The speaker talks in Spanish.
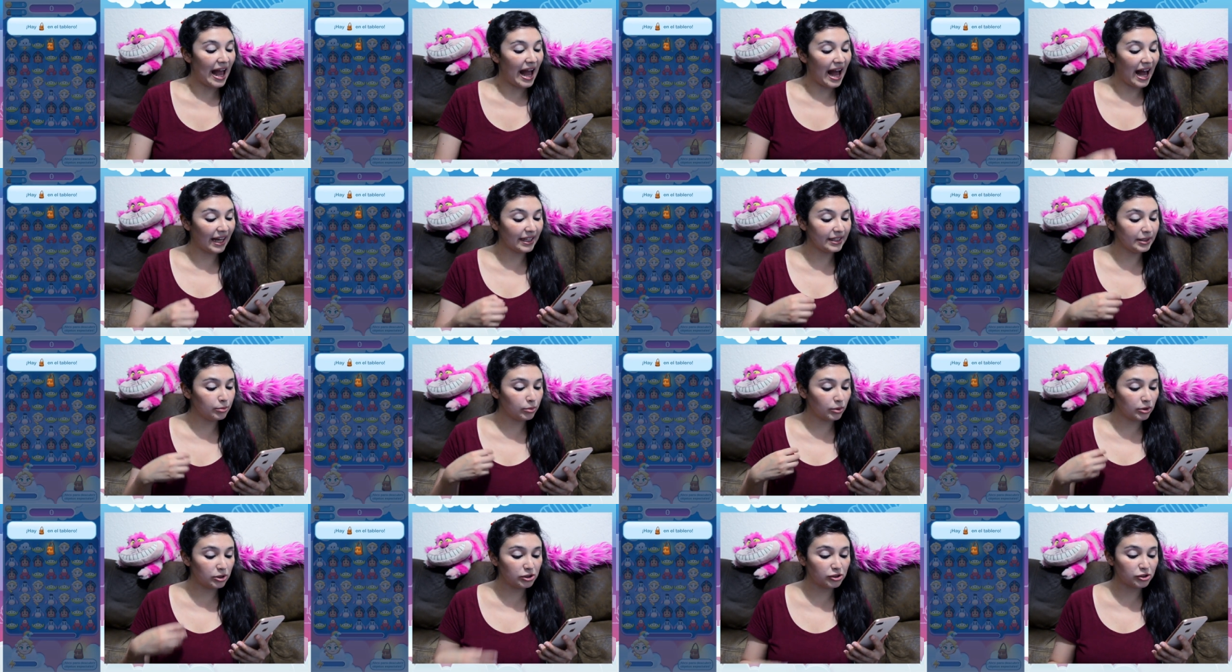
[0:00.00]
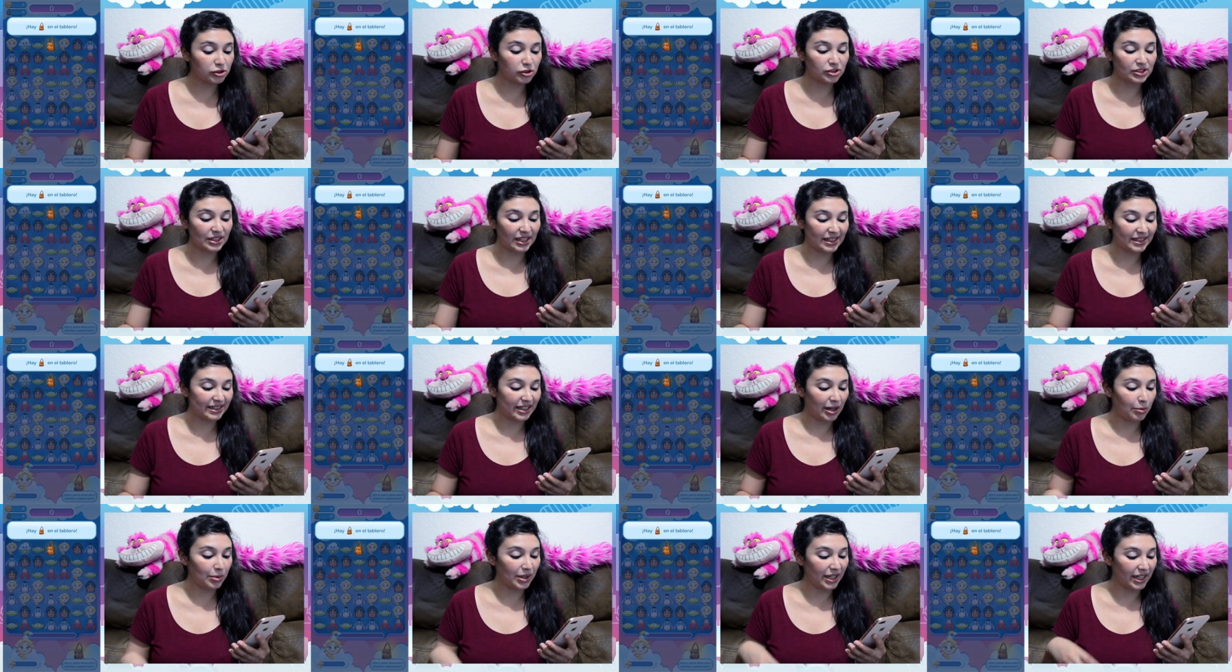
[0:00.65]
Hay bolsos en el
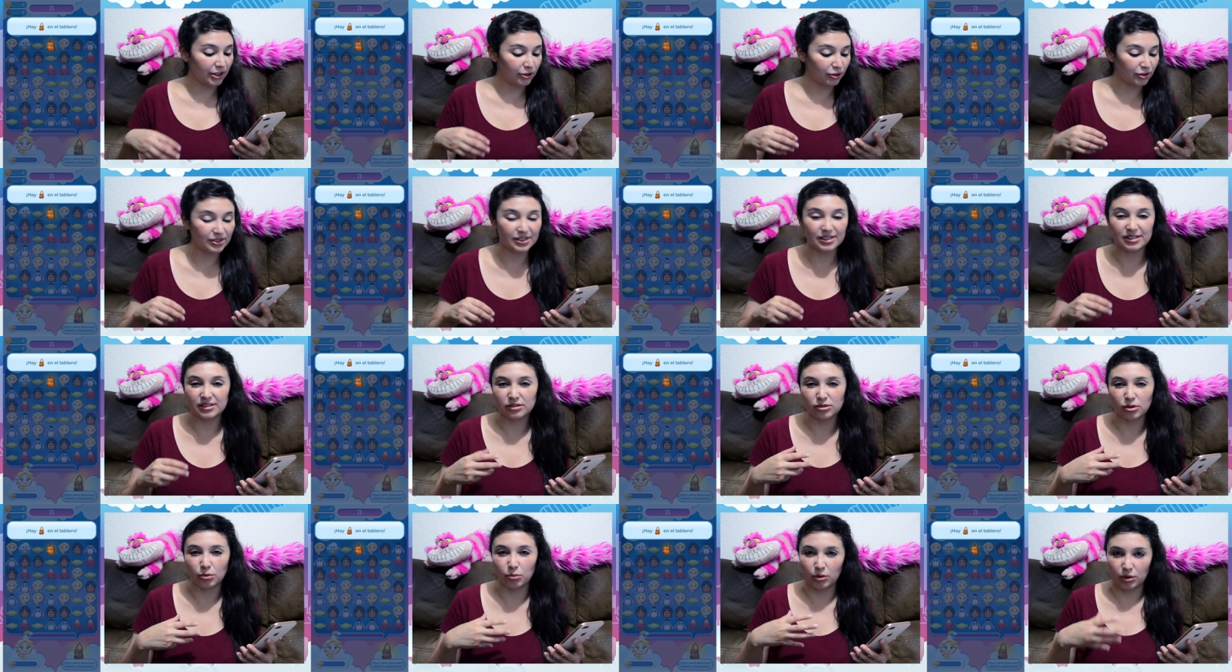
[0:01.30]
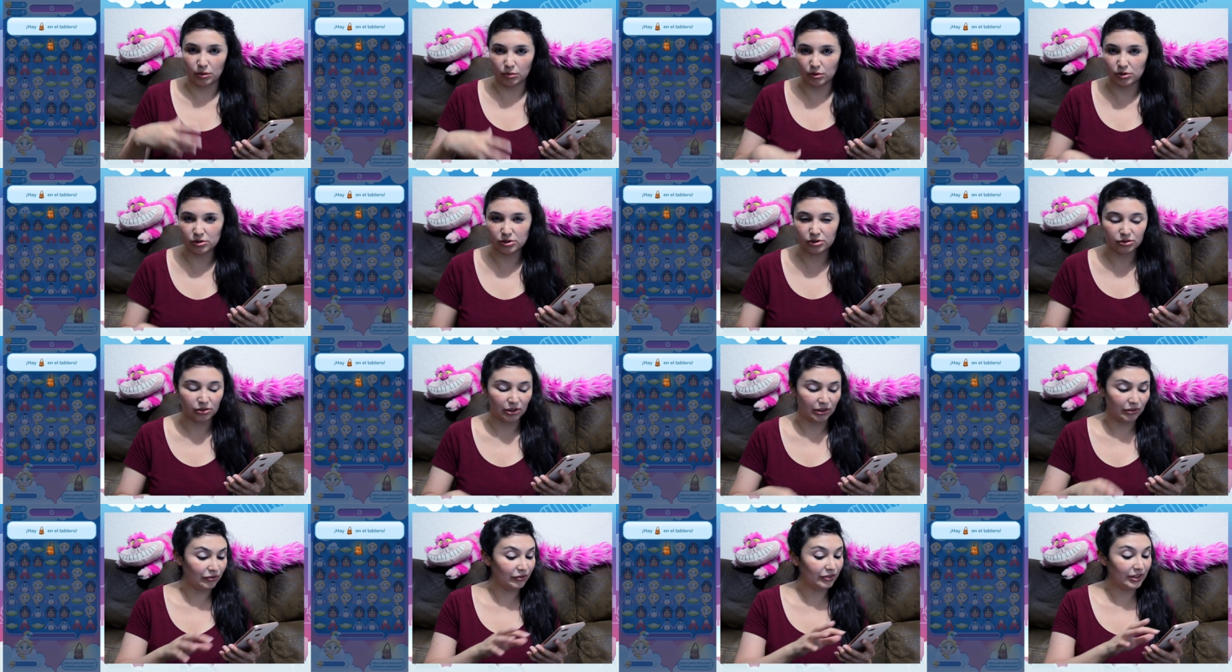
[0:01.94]
tablero. Este es como el
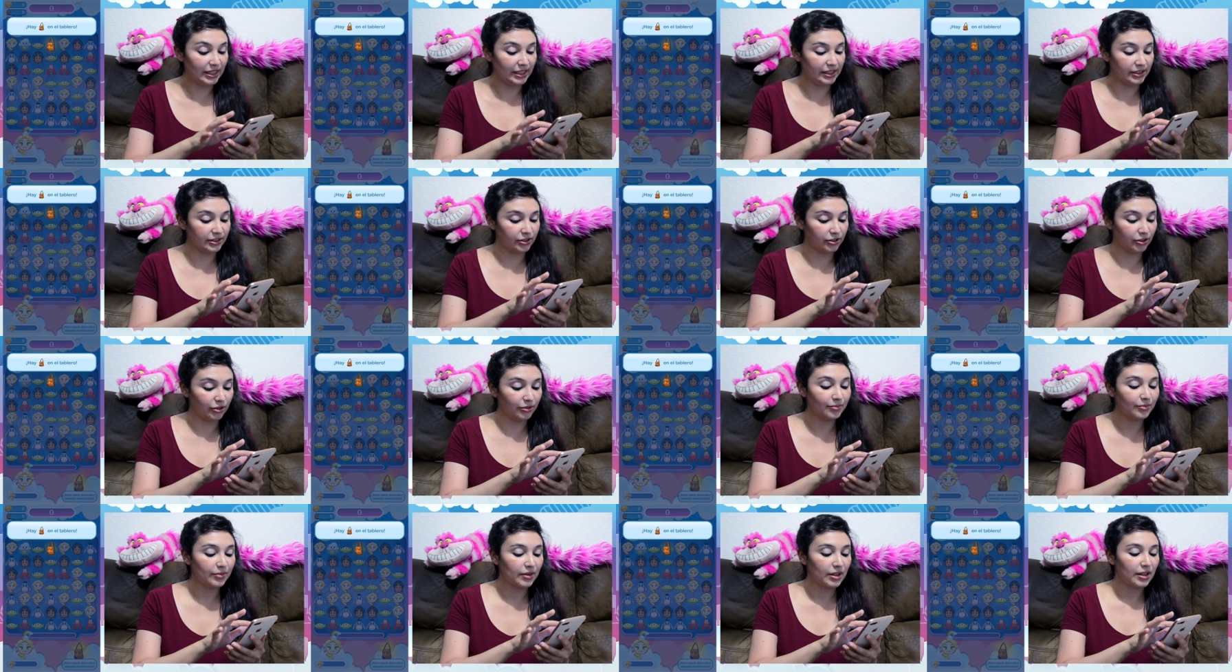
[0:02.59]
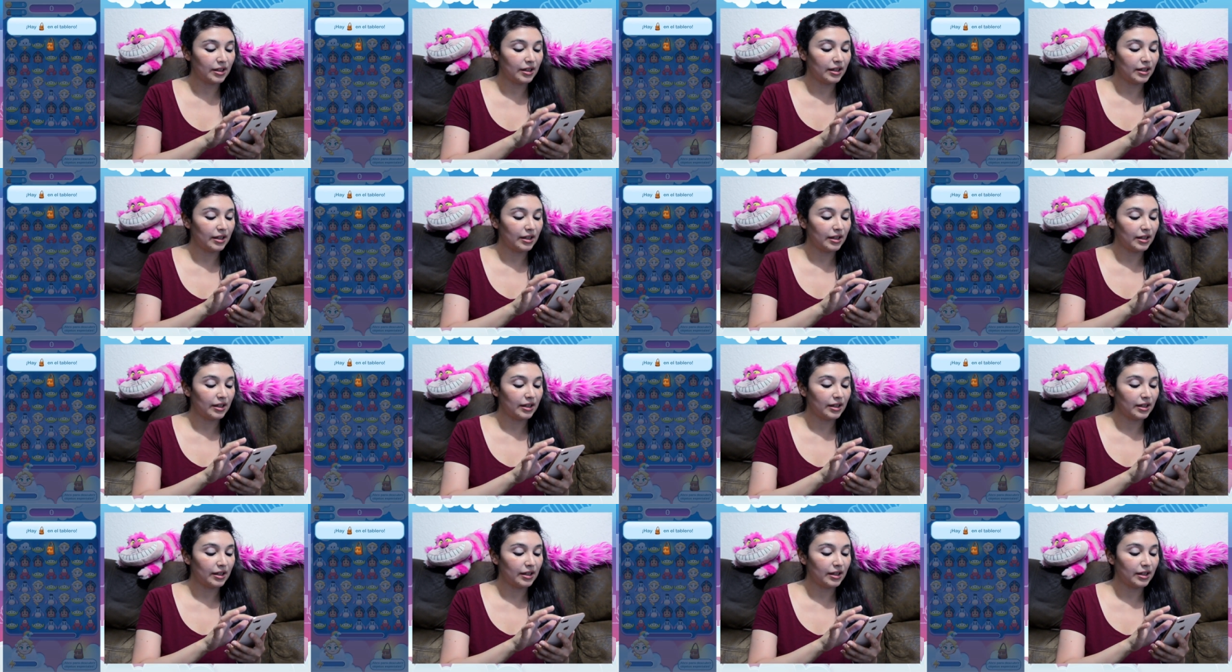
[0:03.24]
bolso de Flynn, ¿no?